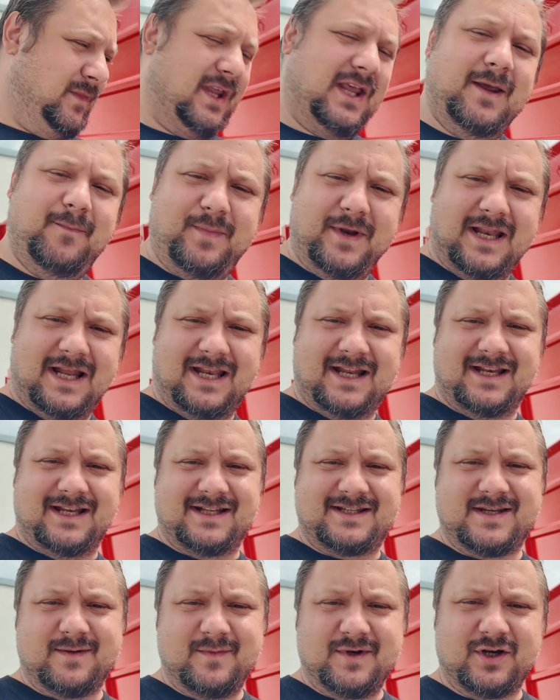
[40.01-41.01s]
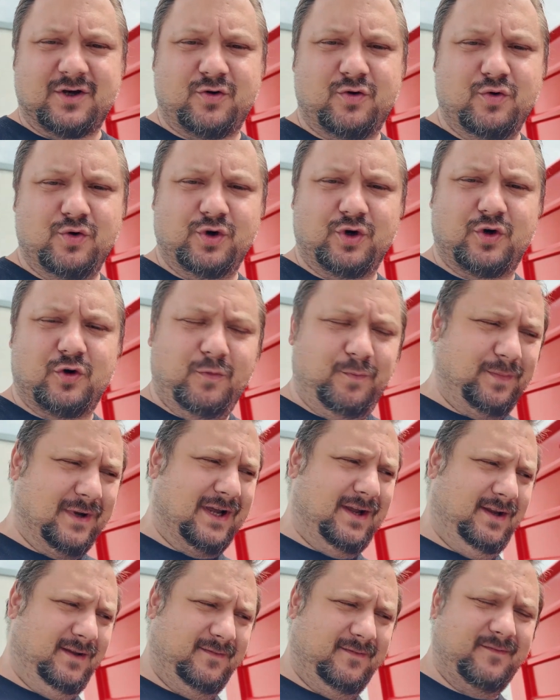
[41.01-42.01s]
Ich bin in einer ziemlich coolen
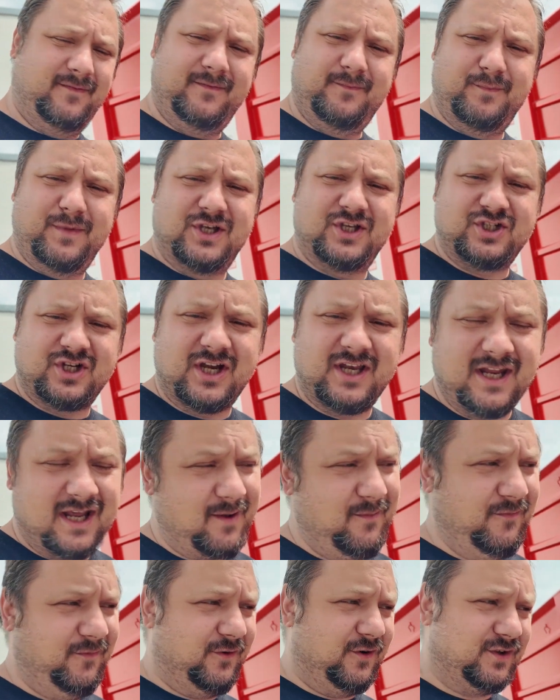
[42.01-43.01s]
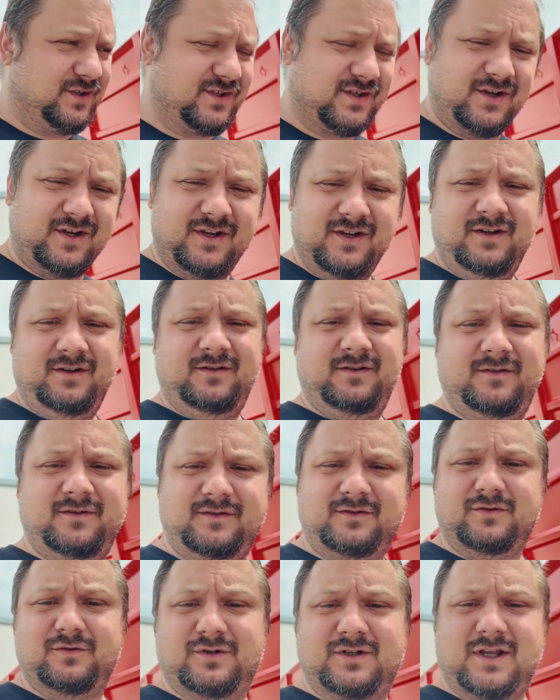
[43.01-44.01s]
Gruppe mit JDM-Fahrzeugen.
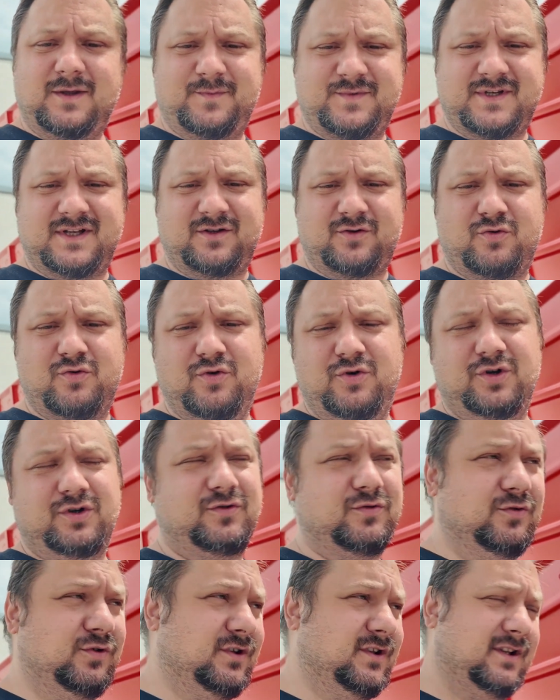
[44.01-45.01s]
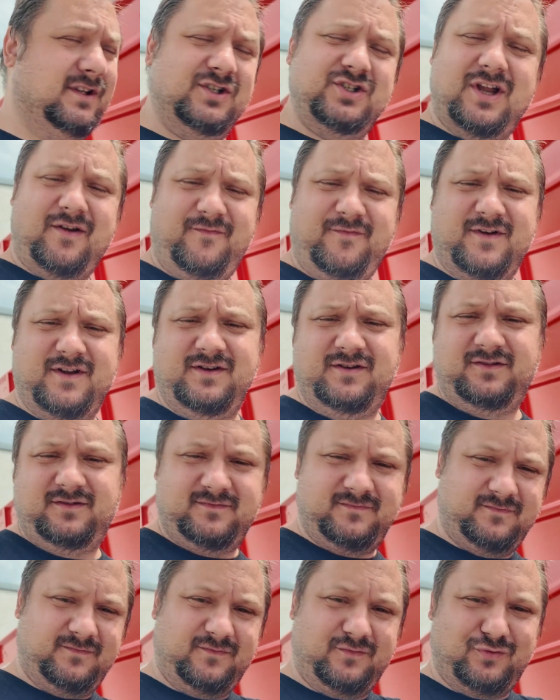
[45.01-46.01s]
Dort gibt es einen coolen Dude, den Stefan.
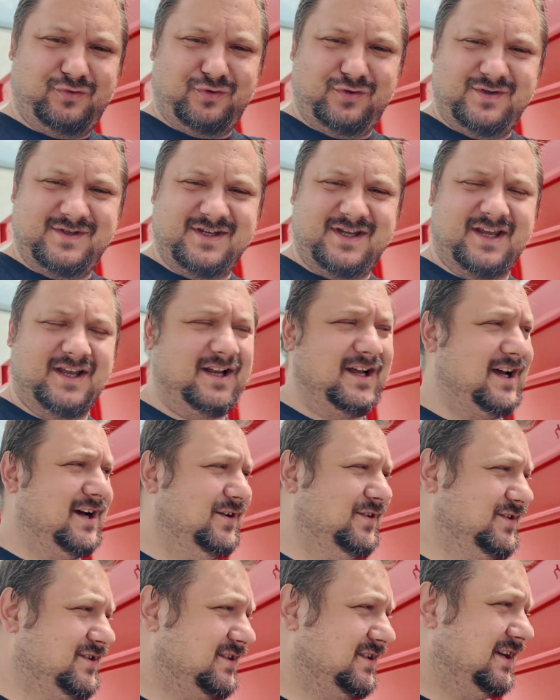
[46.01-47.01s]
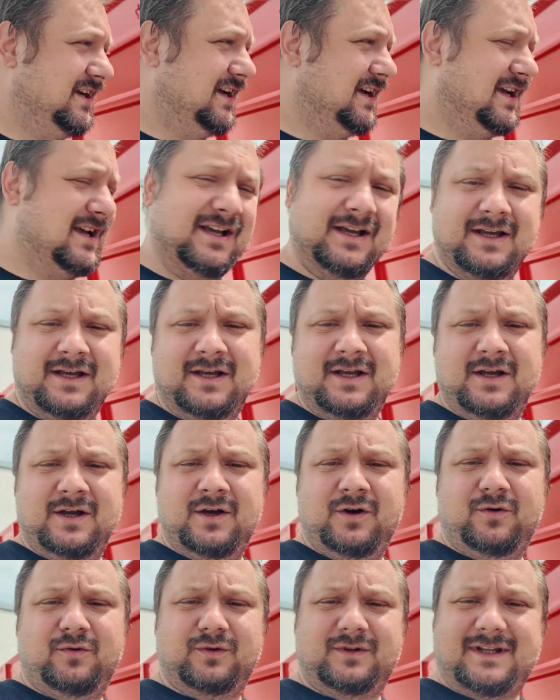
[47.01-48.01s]
Grüße gehen raus.
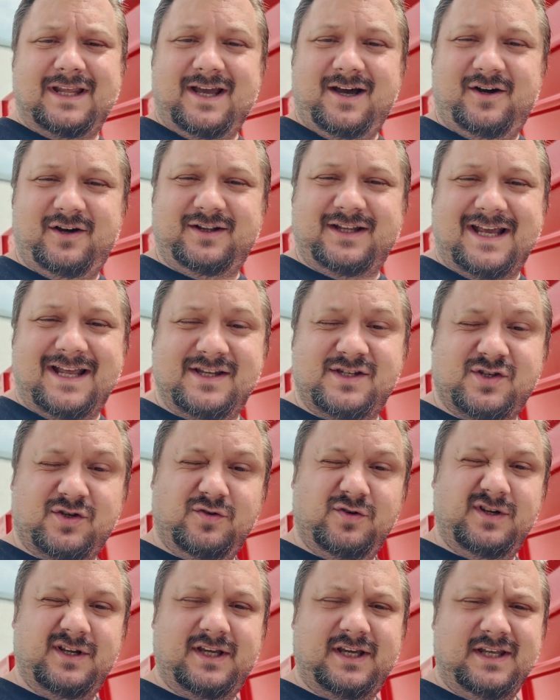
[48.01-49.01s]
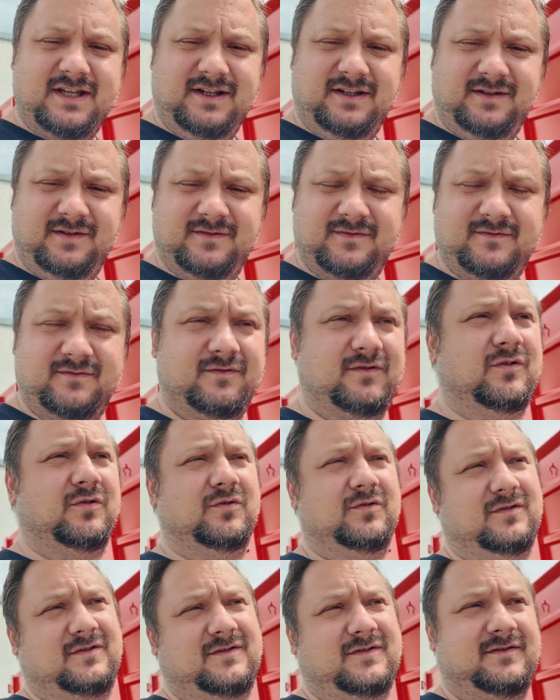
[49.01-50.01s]
Und der hat ein Sorgenkind
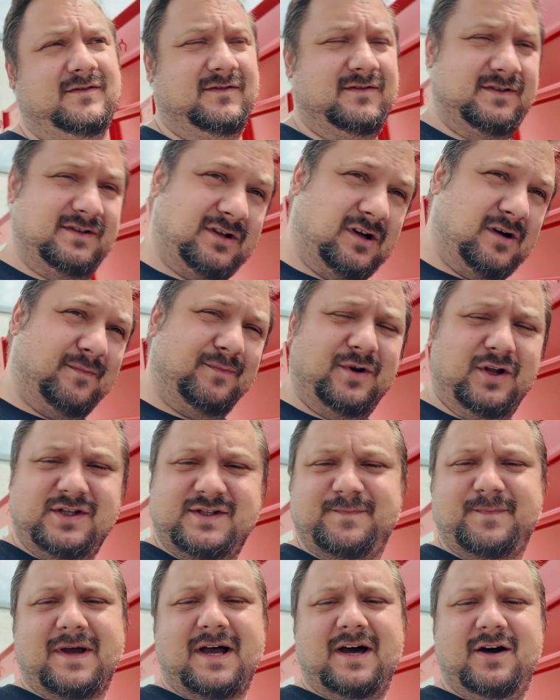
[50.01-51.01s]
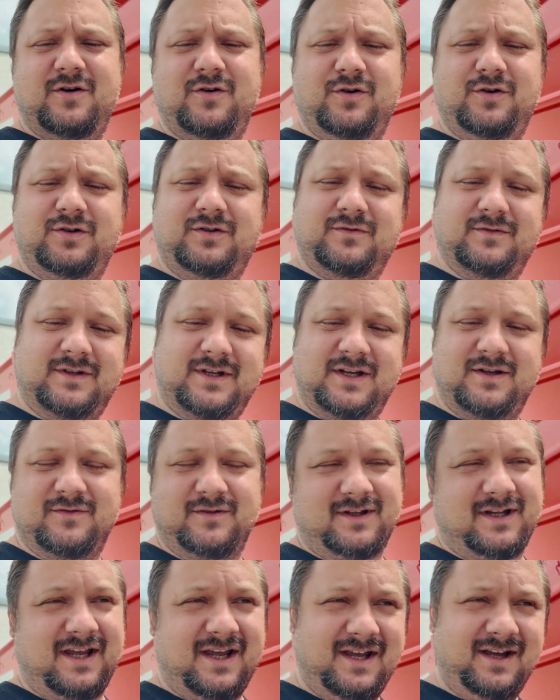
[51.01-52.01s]
und da einen Platz braucht und hin
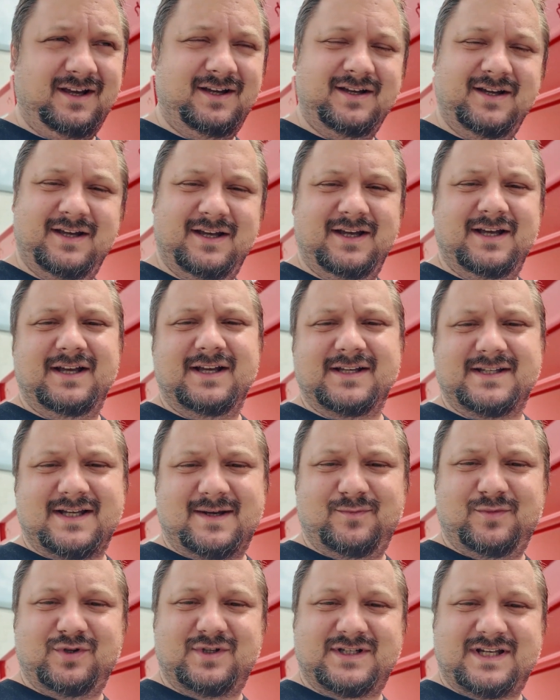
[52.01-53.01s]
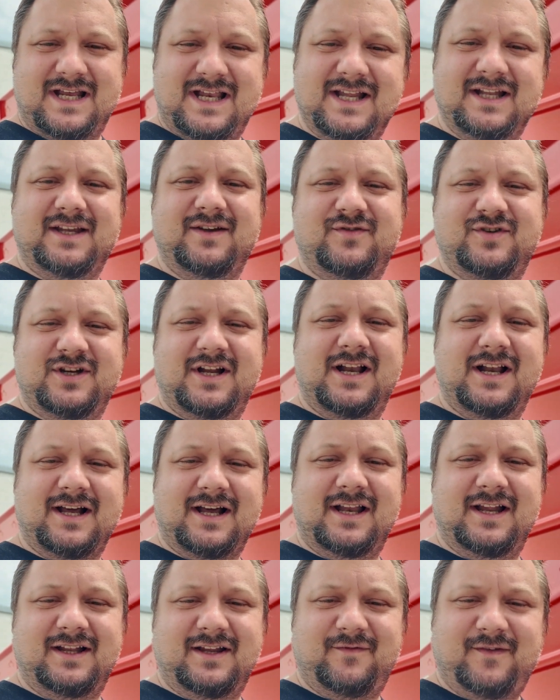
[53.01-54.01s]
und her, sind wir uns relativ schnell
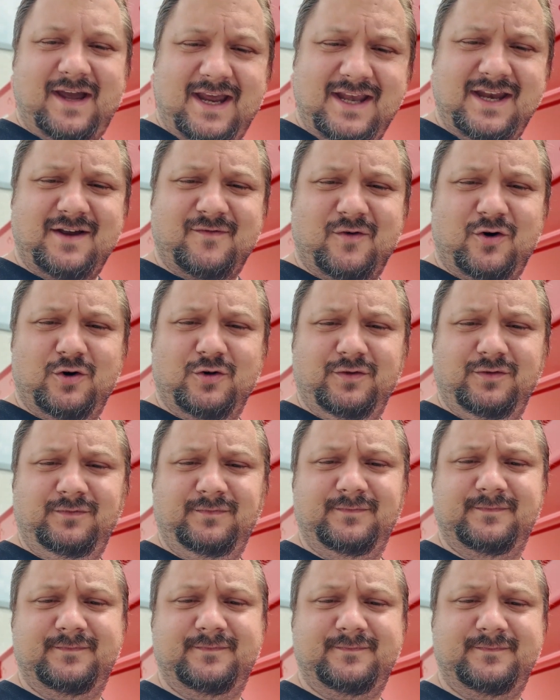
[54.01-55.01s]
relativ einig geworden.